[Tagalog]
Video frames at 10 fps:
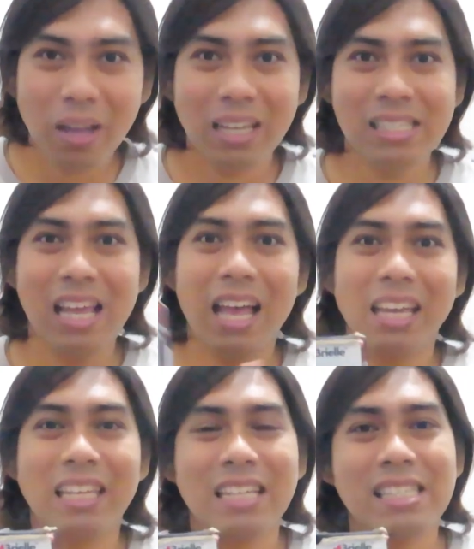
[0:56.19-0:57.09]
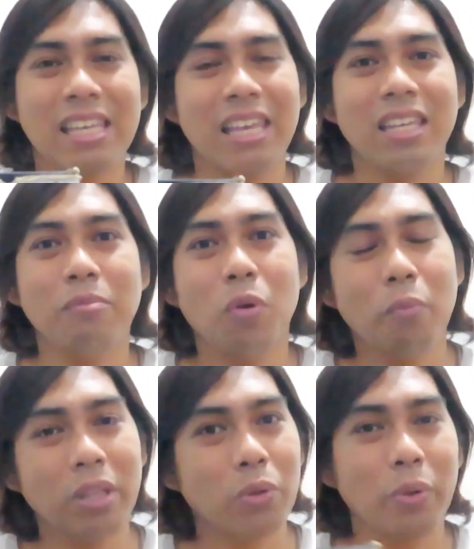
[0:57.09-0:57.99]
para sa akin kasi any
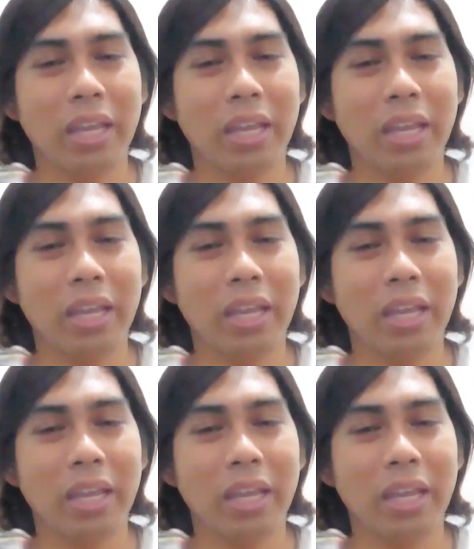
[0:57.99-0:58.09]
moment or